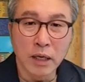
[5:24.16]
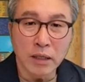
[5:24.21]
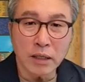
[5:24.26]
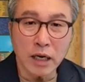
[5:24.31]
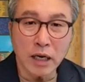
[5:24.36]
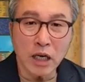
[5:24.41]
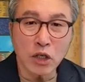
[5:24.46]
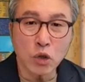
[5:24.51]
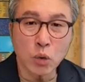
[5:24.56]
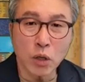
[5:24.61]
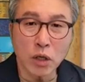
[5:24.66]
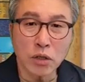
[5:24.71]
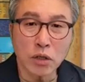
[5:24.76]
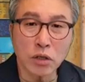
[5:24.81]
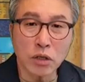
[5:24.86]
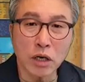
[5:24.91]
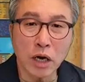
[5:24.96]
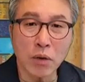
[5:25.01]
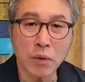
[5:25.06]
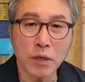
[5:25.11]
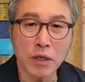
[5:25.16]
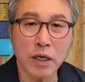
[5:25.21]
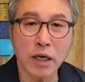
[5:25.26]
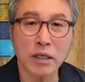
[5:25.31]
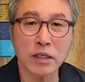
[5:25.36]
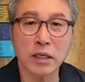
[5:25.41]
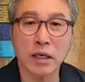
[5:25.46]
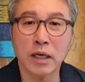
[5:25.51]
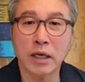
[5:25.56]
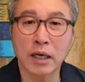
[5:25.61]
자, 계속해서 이제
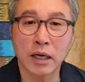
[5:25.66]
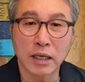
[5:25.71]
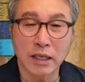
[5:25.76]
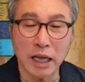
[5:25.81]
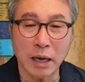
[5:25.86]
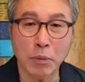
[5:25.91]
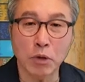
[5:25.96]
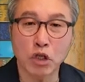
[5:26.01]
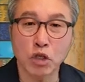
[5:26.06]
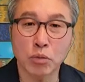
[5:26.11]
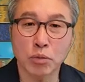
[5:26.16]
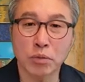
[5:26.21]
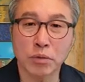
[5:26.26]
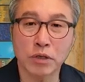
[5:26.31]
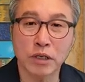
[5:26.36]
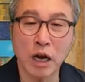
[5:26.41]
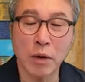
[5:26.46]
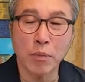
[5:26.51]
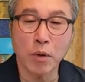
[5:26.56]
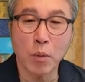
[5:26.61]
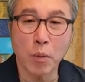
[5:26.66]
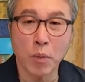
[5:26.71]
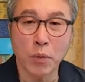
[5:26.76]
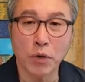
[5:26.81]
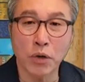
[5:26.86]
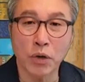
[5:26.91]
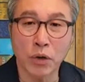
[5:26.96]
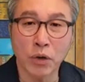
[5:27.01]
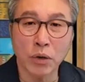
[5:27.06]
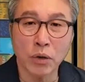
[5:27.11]
레위기의 이제 나머지 부분을
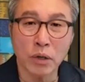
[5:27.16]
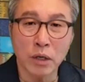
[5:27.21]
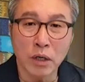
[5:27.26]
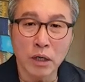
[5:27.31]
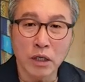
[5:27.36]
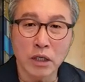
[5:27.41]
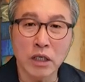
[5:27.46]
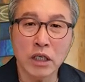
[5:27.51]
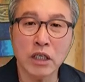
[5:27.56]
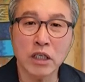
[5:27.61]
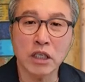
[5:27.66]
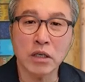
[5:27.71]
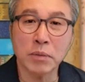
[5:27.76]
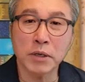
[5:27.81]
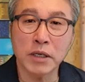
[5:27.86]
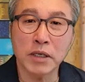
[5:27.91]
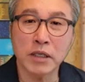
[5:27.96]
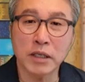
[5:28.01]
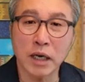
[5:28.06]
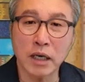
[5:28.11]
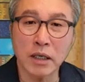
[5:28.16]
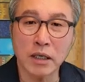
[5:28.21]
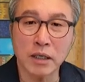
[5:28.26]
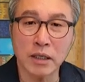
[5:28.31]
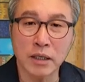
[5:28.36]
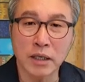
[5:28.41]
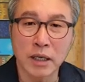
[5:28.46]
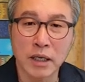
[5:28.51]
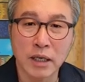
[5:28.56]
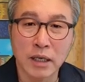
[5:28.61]
살펴보면요.
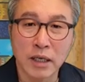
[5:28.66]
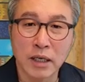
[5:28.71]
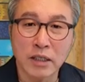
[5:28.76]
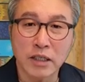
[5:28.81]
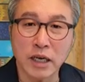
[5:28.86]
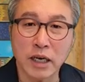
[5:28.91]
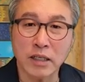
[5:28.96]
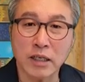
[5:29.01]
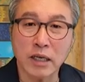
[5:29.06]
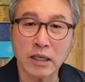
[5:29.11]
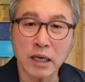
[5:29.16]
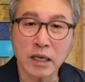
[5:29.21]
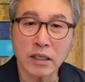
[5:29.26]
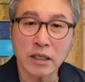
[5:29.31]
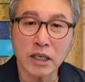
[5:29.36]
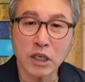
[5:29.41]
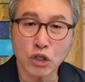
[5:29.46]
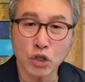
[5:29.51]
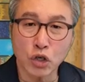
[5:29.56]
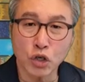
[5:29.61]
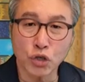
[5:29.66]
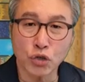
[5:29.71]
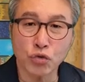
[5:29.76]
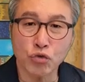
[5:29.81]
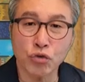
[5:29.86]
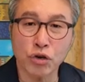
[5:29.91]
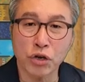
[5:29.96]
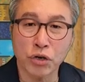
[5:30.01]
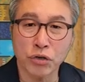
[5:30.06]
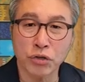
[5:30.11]
21장은 제사장들의 처신
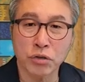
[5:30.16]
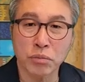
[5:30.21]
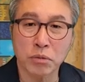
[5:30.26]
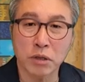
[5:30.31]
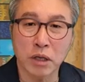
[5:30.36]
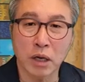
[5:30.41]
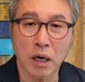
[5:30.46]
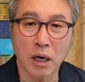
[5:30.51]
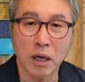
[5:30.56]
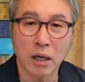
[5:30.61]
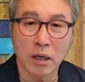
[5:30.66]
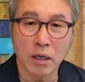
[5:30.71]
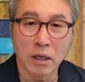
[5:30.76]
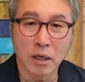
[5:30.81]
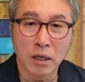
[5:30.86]
규례였습니다.